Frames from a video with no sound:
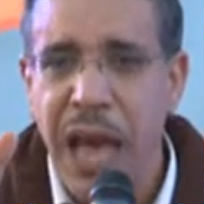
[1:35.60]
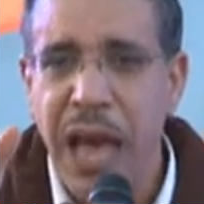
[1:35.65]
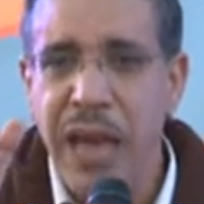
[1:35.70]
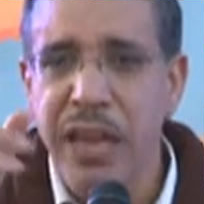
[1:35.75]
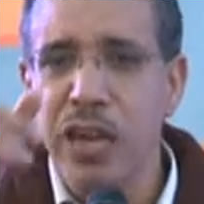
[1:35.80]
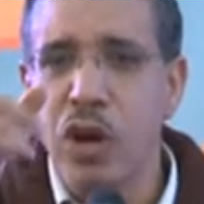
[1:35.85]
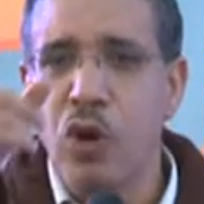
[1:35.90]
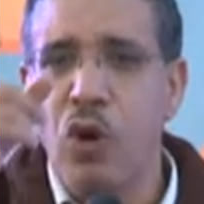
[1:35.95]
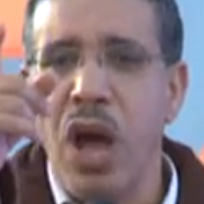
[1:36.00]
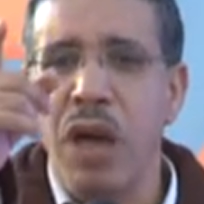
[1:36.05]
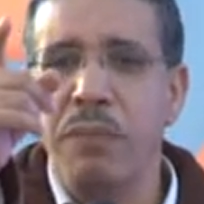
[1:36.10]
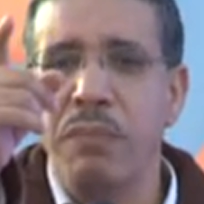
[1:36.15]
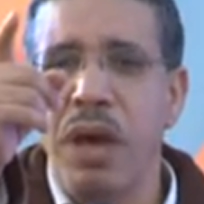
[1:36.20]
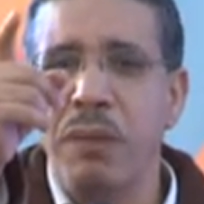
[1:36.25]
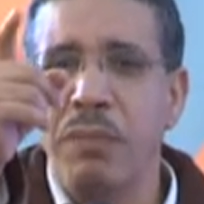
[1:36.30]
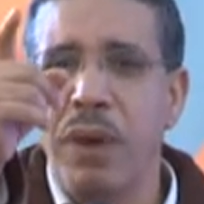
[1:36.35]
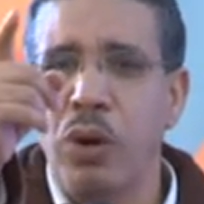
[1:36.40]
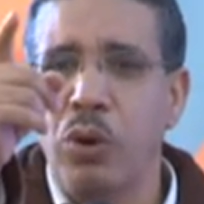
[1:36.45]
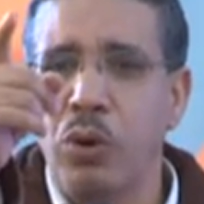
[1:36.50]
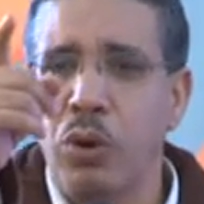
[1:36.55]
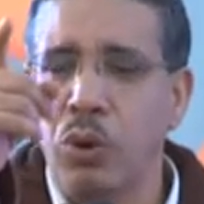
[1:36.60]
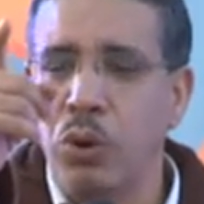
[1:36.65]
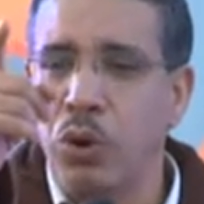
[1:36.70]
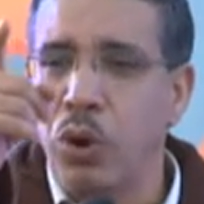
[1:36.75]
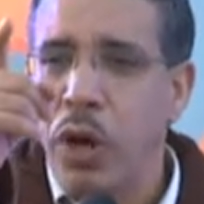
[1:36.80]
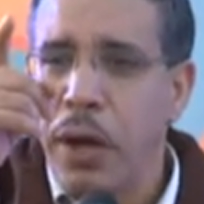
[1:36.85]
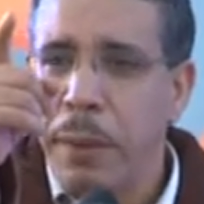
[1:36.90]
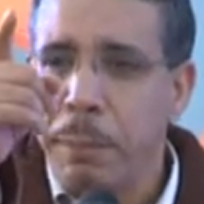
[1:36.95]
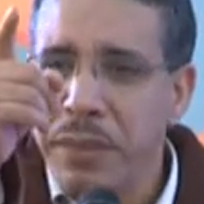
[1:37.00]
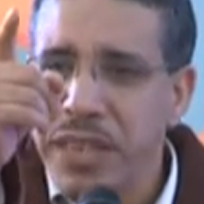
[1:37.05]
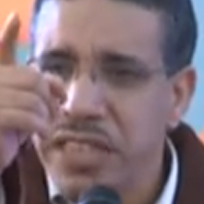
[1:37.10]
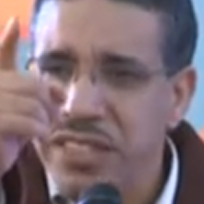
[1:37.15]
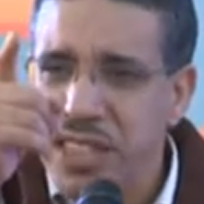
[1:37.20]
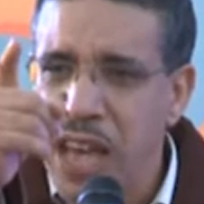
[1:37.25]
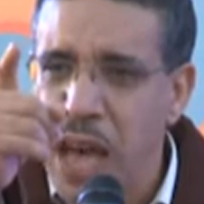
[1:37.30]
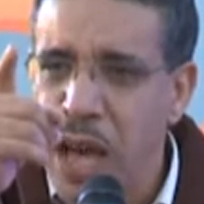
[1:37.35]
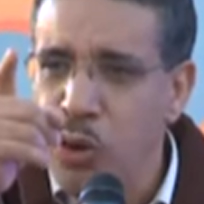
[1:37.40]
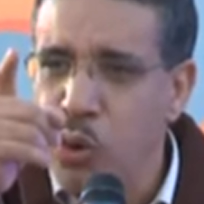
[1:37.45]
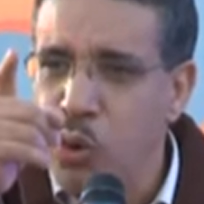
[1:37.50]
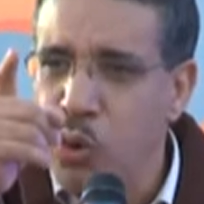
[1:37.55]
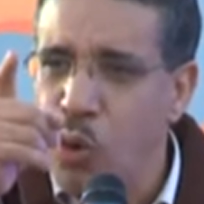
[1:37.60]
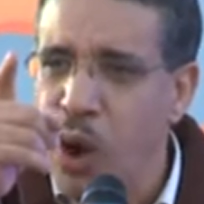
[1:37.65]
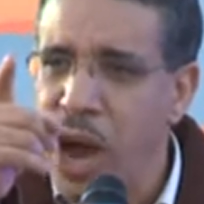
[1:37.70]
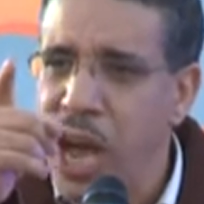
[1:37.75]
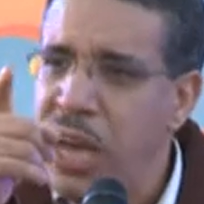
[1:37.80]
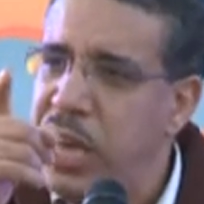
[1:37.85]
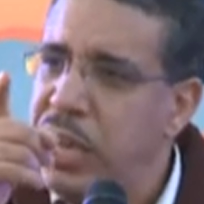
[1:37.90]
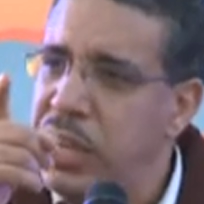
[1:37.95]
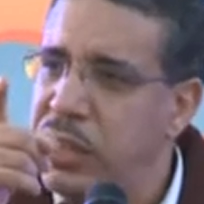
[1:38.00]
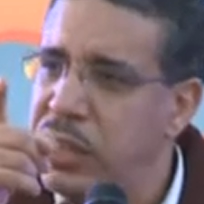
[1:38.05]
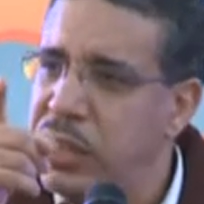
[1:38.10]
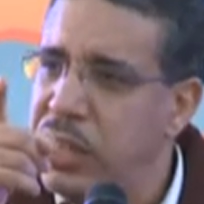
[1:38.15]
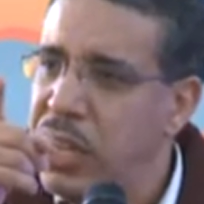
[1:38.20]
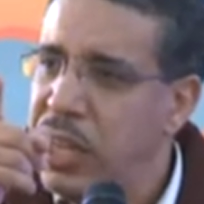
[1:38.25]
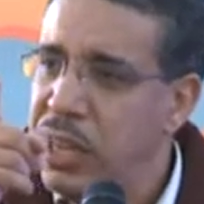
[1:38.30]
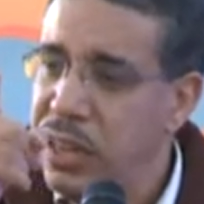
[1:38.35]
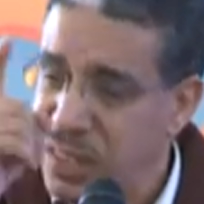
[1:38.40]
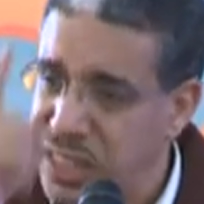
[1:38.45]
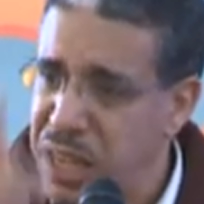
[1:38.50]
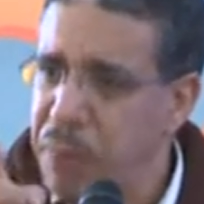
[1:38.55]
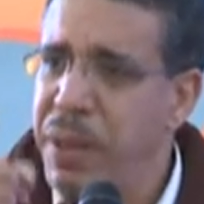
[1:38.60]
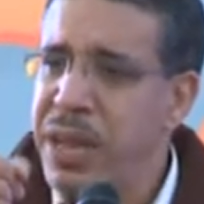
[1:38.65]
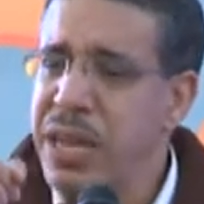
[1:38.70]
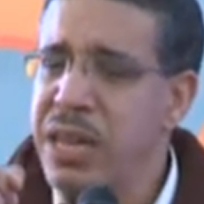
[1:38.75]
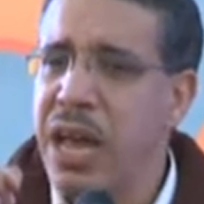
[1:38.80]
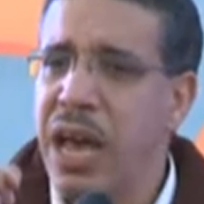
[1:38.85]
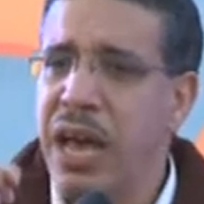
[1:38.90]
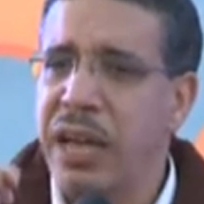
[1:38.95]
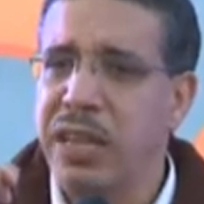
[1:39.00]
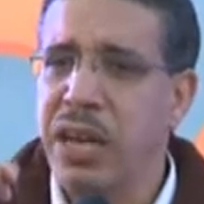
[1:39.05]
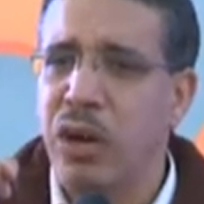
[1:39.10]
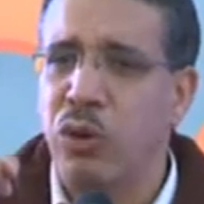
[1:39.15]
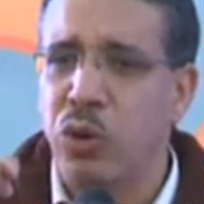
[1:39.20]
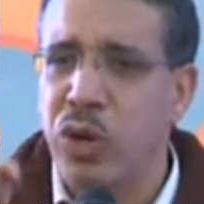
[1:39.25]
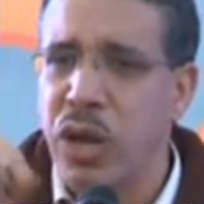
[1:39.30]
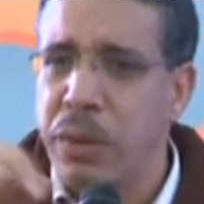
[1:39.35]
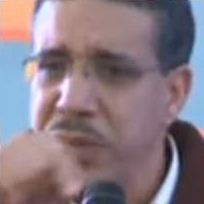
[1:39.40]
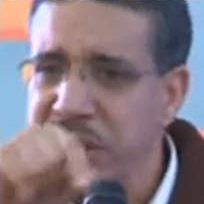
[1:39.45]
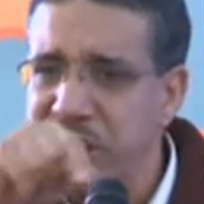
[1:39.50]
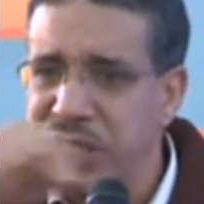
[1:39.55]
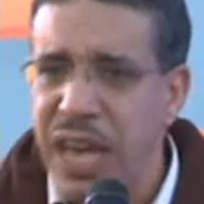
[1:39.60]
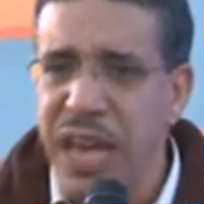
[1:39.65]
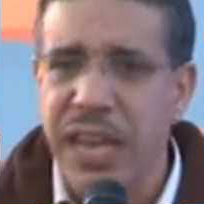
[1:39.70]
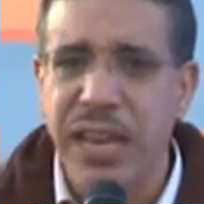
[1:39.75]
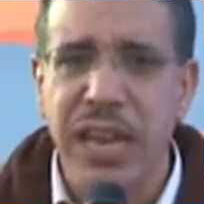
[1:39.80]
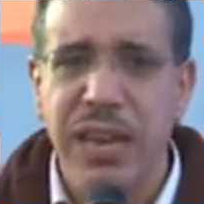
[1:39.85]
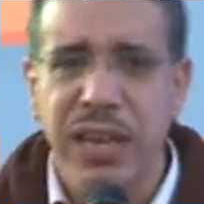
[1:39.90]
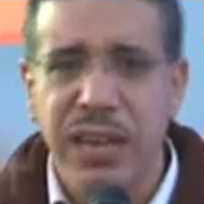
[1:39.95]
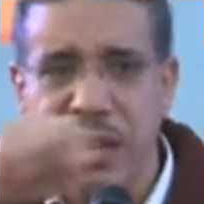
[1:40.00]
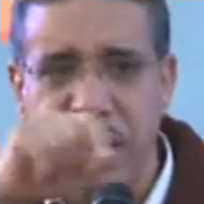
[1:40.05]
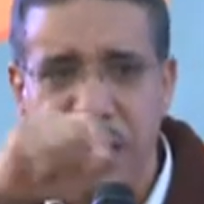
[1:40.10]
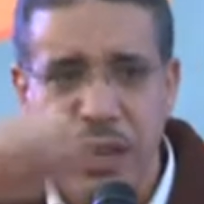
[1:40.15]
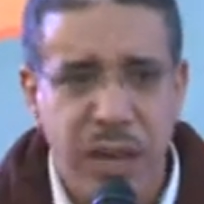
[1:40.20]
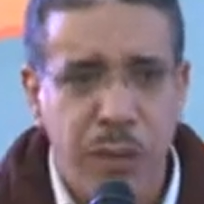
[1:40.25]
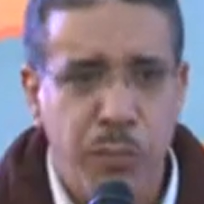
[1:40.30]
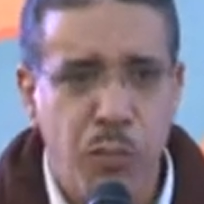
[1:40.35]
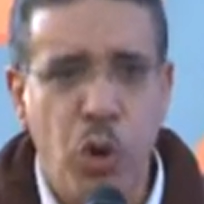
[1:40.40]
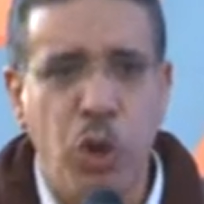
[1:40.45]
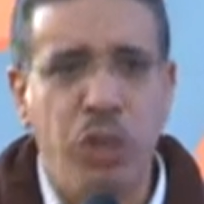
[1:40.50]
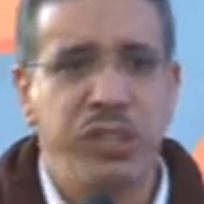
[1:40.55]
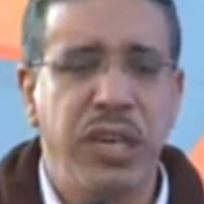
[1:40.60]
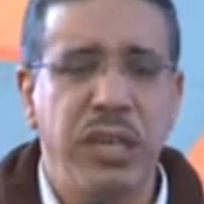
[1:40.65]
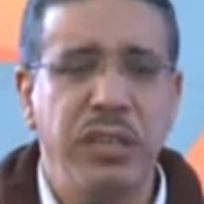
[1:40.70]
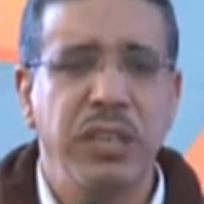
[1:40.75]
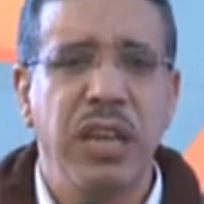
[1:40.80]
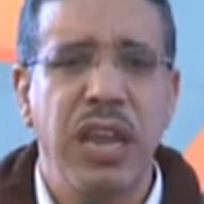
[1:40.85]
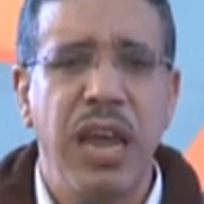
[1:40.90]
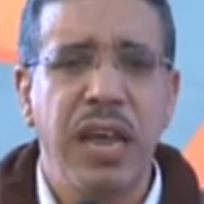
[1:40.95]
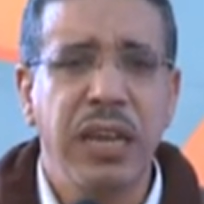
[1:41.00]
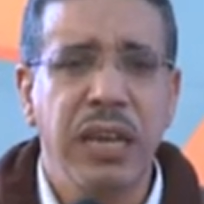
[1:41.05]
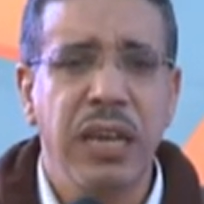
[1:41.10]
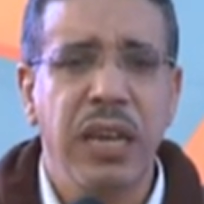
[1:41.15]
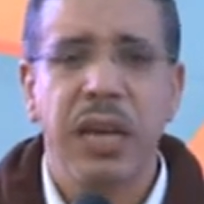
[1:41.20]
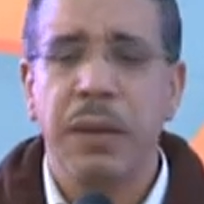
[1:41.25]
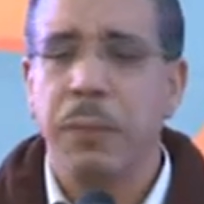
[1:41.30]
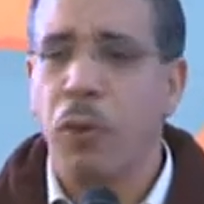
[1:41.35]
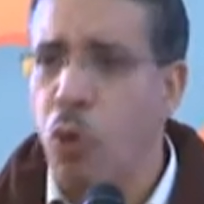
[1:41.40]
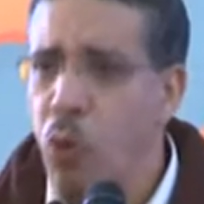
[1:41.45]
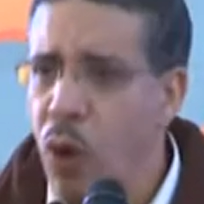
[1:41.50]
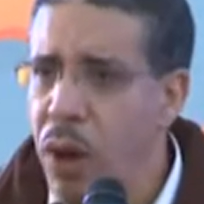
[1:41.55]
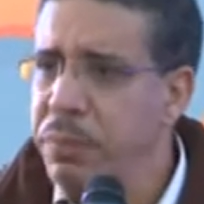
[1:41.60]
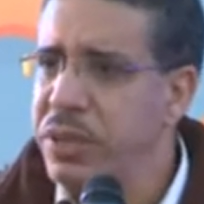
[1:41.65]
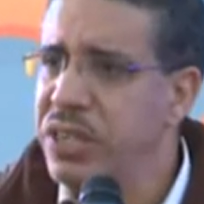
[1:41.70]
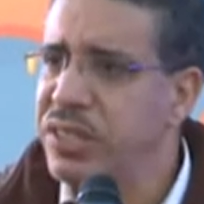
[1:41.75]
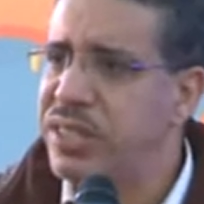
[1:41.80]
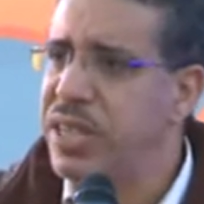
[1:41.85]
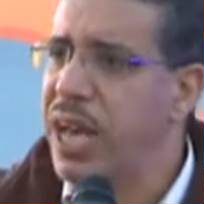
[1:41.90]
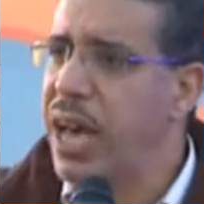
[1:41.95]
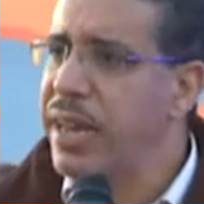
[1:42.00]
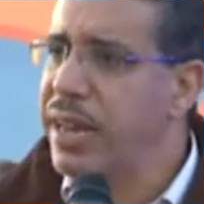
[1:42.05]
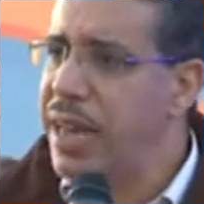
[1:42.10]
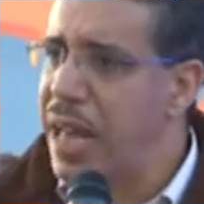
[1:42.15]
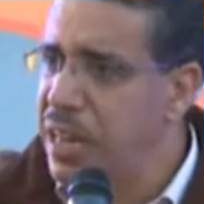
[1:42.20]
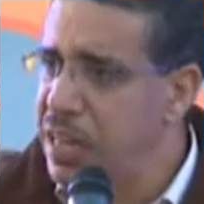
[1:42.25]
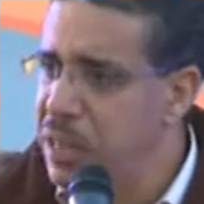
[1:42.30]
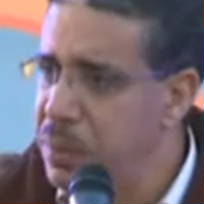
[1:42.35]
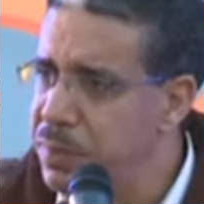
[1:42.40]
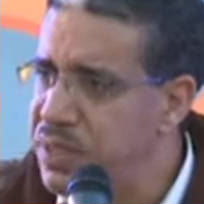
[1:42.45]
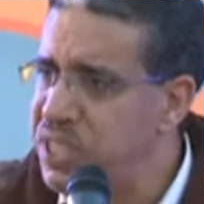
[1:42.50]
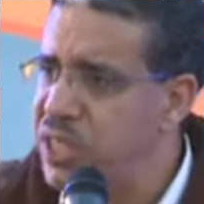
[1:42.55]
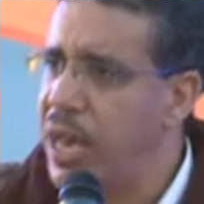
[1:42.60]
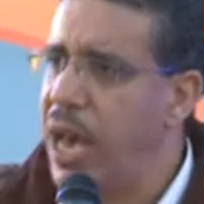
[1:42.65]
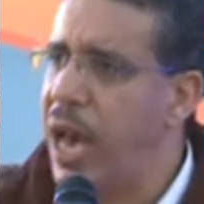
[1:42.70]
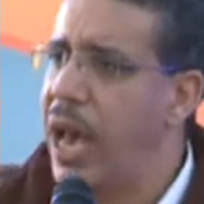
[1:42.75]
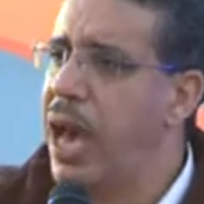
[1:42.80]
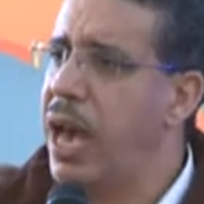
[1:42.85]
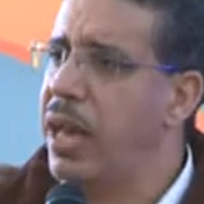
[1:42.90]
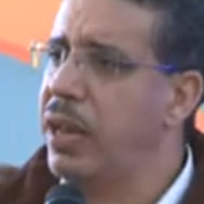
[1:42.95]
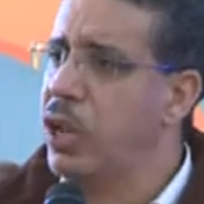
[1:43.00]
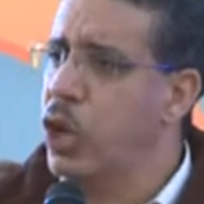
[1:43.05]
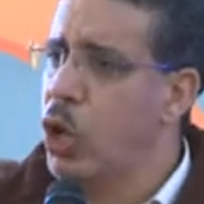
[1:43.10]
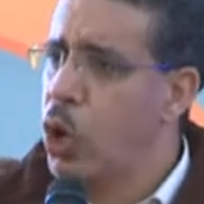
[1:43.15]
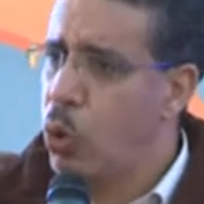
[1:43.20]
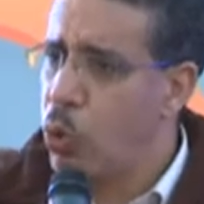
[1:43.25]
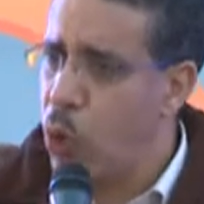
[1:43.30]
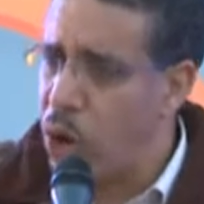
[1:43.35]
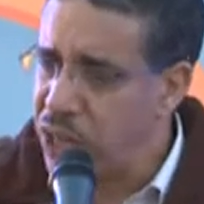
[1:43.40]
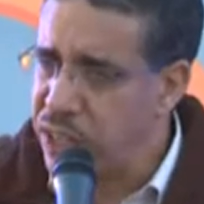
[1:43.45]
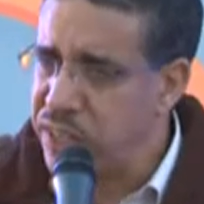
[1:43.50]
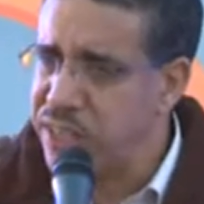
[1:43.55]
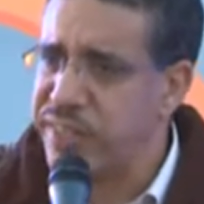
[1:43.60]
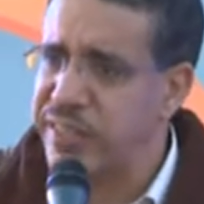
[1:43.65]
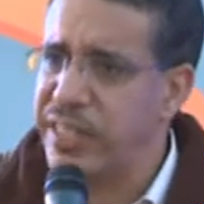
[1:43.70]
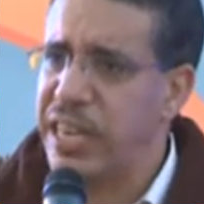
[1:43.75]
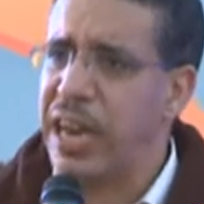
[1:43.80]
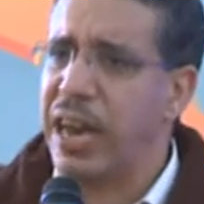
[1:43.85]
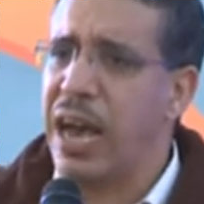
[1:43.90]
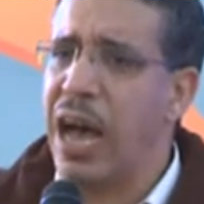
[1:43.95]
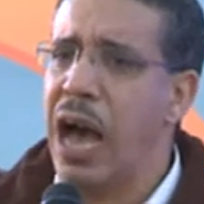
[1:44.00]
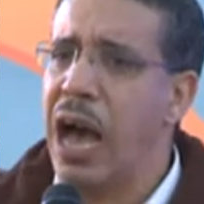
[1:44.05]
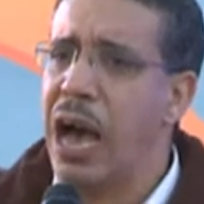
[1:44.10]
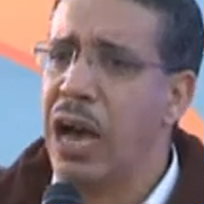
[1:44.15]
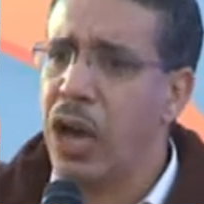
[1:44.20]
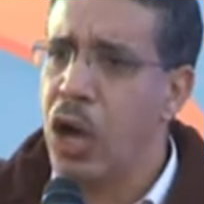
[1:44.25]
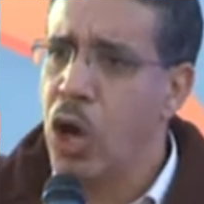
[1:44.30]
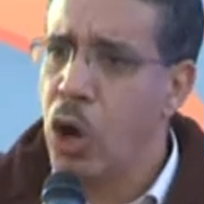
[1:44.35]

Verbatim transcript: أنه أمامه ميزان واحد نتمنى أن يكون ميزانا معتدلا هو ميزان الامتحان والاستحقاق